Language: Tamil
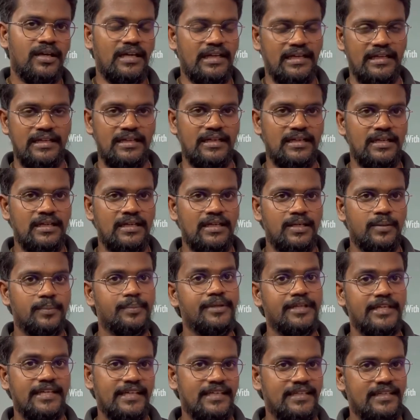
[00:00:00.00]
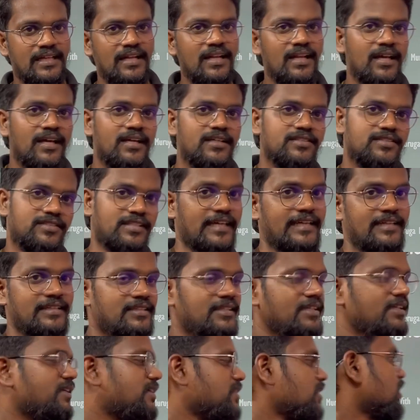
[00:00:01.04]
இல்லையா BIL sin
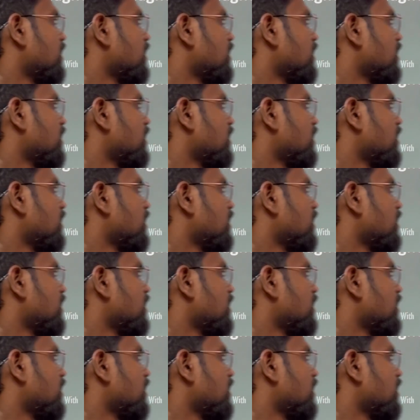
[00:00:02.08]
theta